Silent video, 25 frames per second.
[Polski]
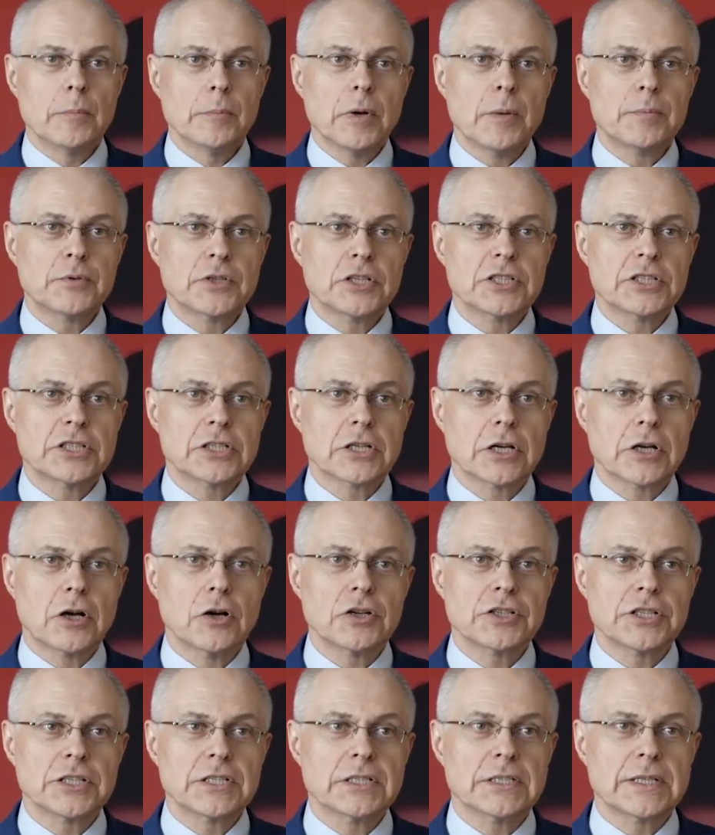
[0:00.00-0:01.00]
poprzez
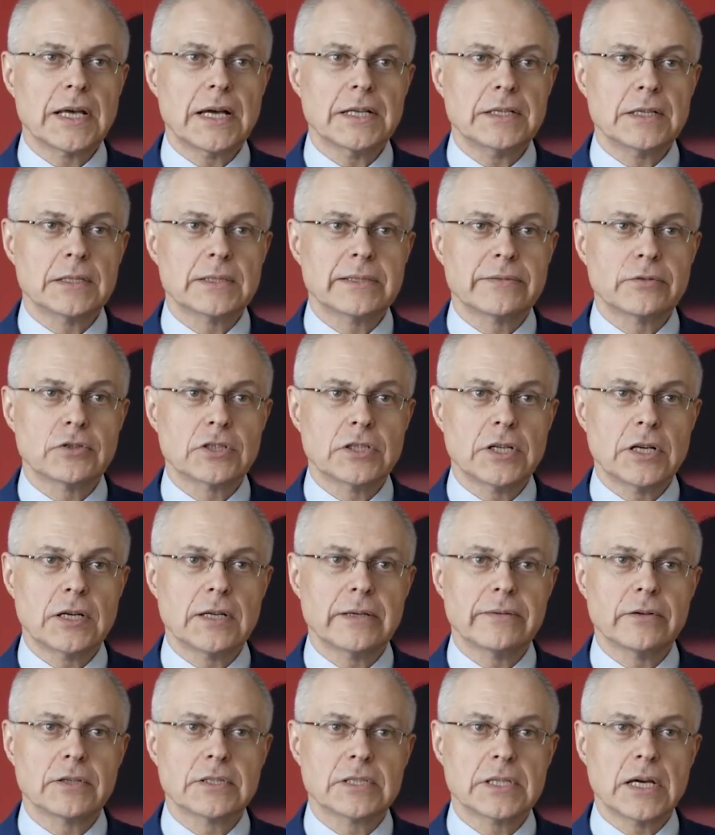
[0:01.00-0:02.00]
korzystanie z
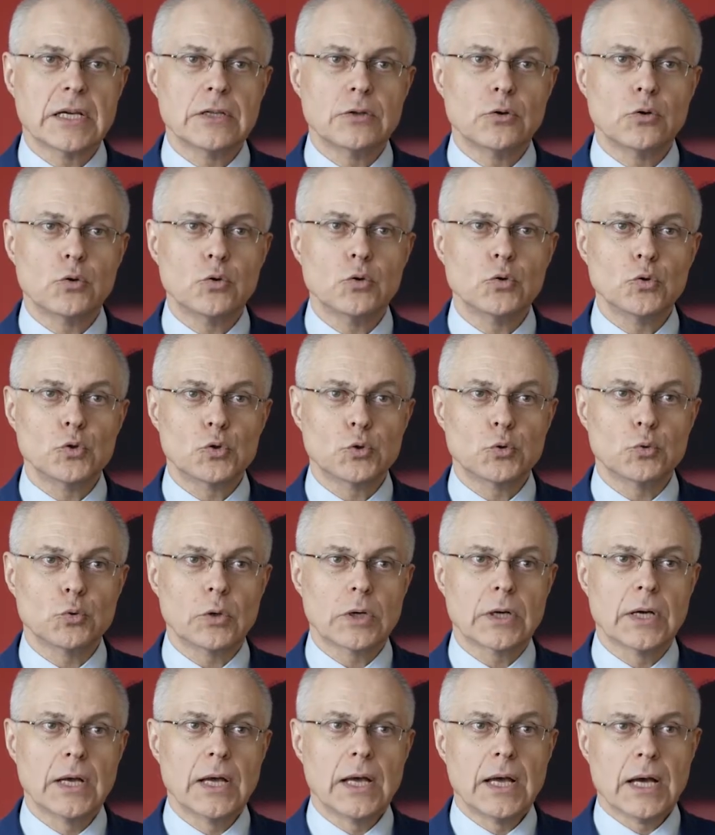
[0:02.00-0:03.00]
różnego rodzaju
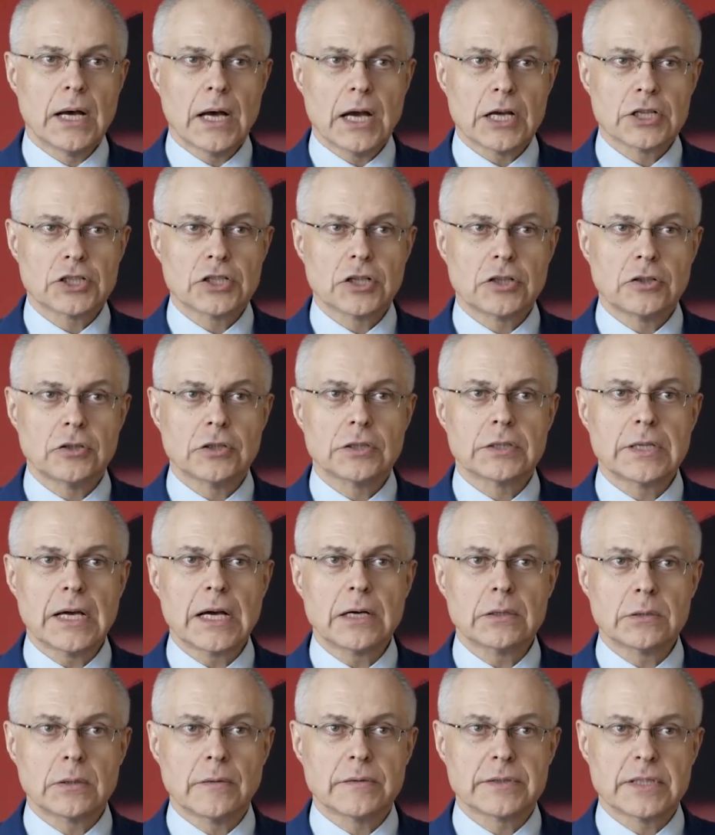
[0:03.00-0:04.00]
usług, aż do
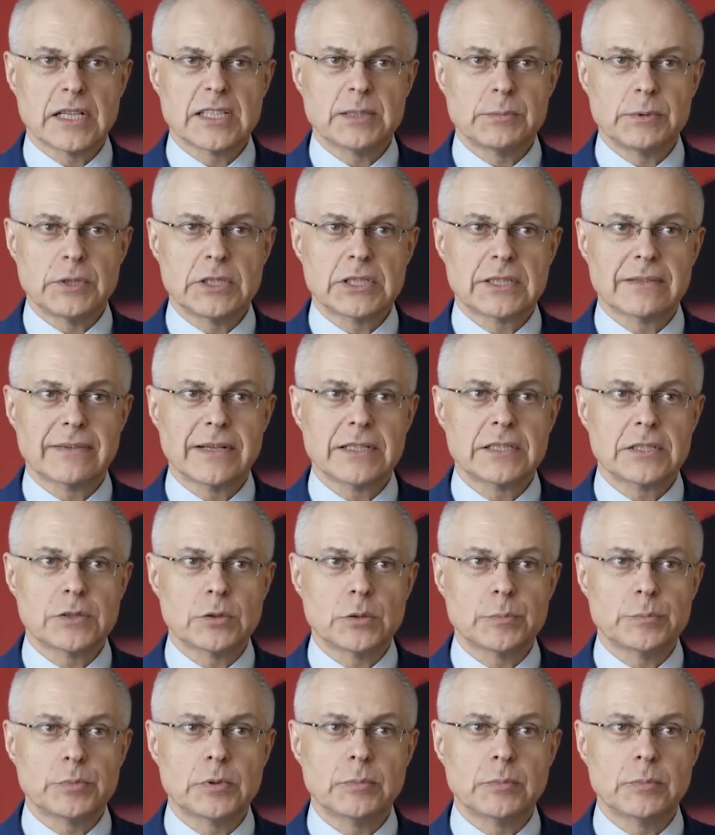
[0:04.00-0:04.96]
kontaktów z administracją